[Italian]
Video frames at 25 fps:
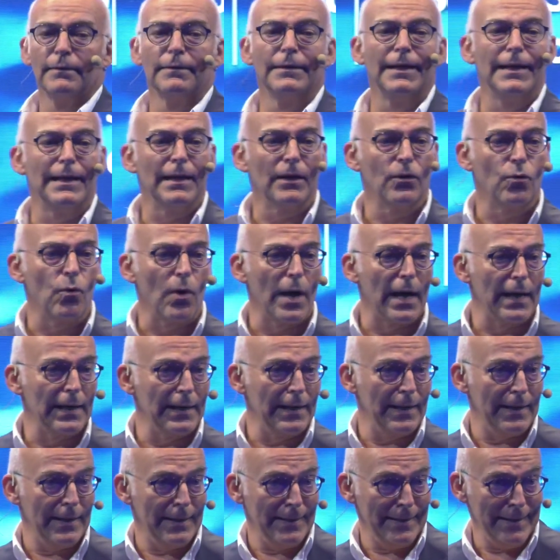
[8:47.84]
nella
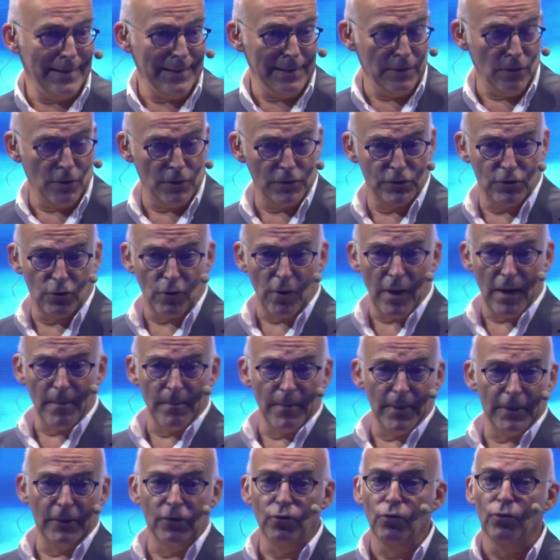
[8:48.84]
quale il nostro
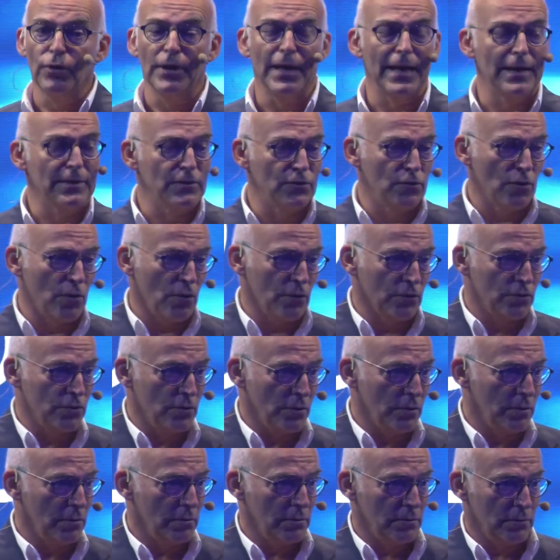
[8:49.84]
hub non è
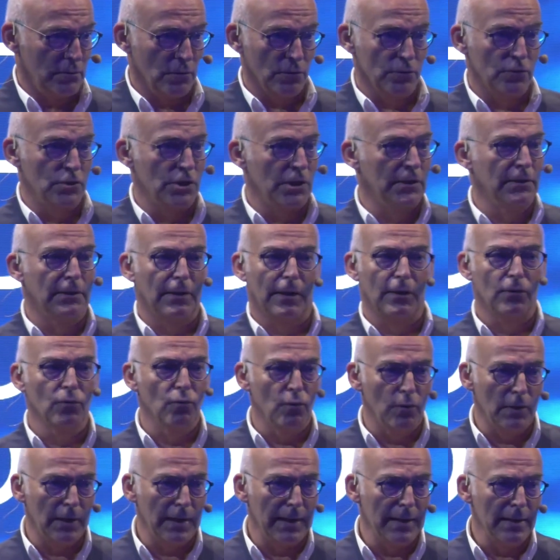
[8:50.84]
socio, non c'entra
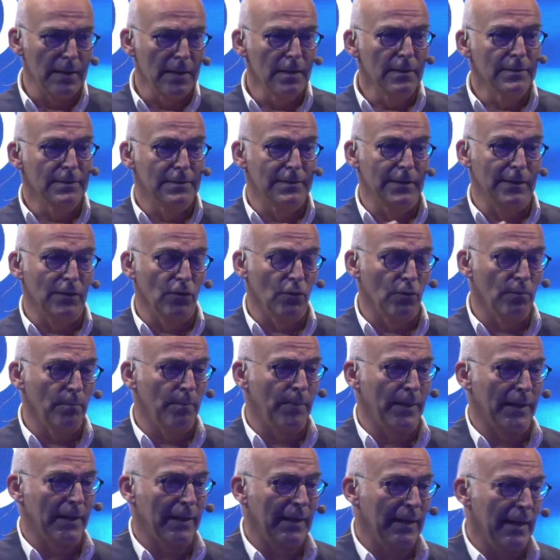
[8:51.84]
nulla, se non
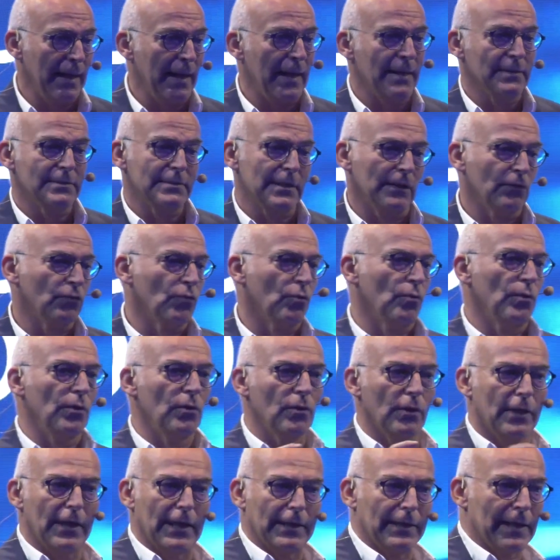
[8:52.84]
perché è stato
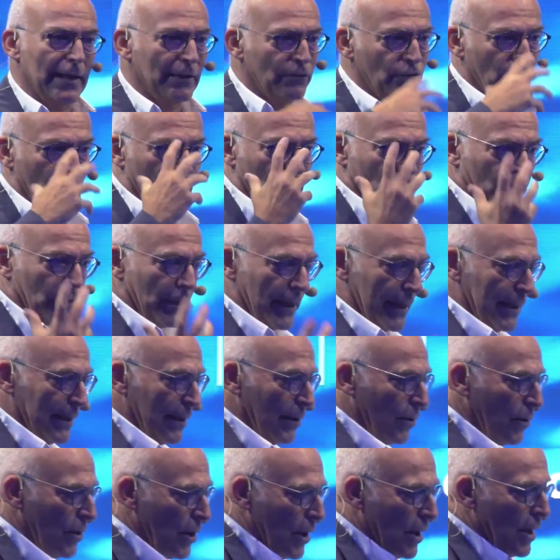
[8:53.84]
quello che ha dato il
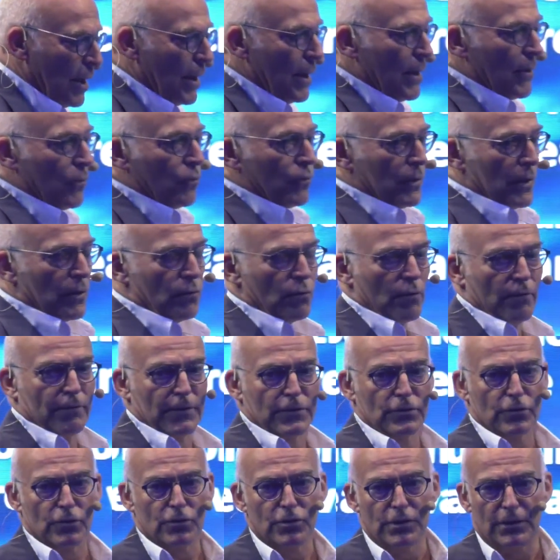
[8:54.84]
modello, una
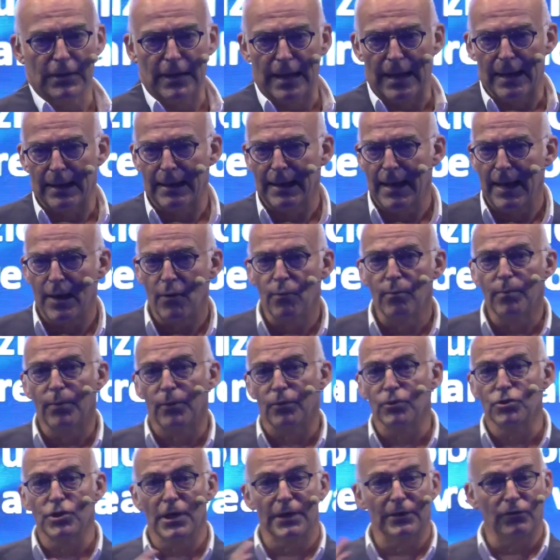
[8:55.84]
nuova società che è un
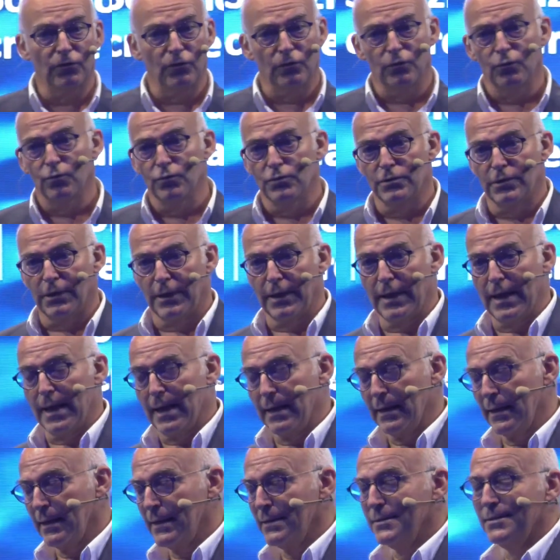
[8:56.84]
progetto
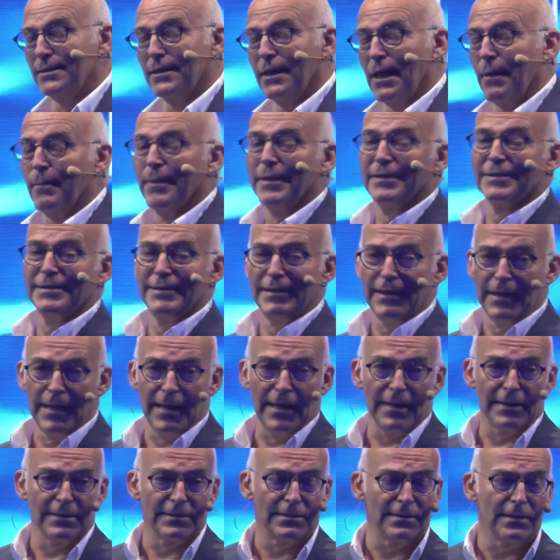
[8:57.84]
industriale che si chiama
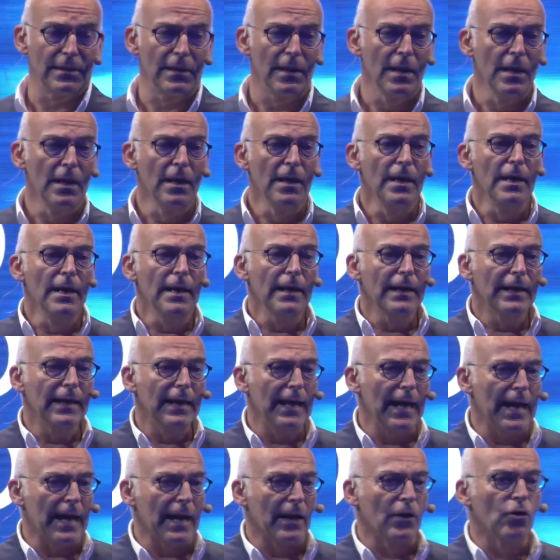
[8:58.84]
Sinext
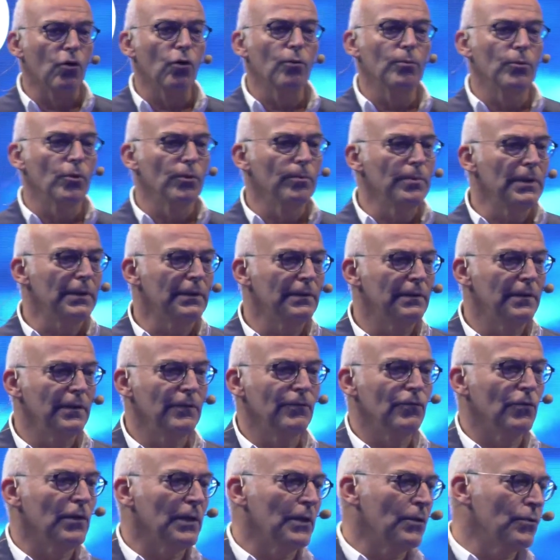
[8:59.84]
che ha come
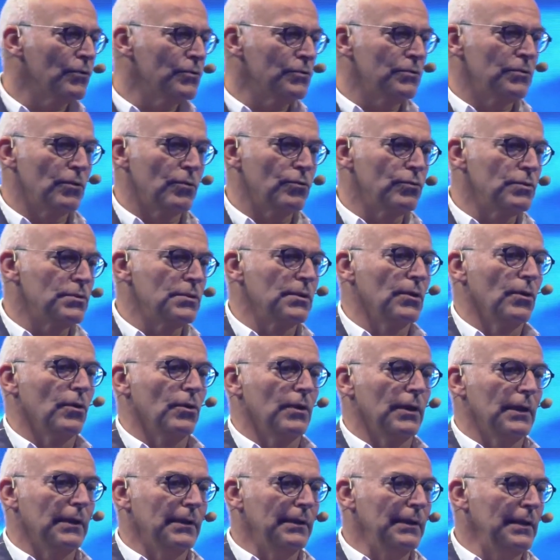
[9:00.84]
obiettivo la
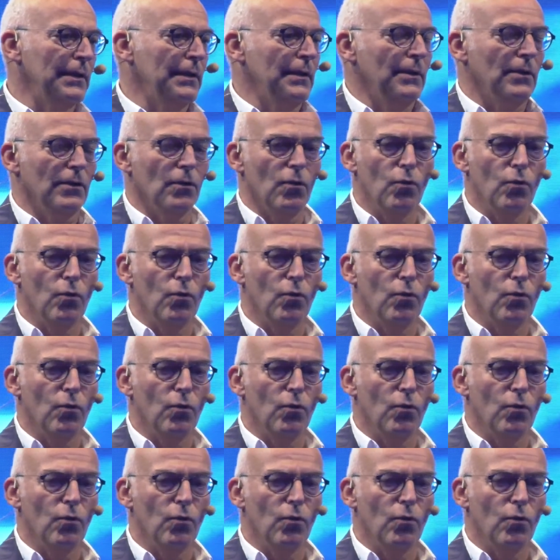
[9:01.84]
costruzione di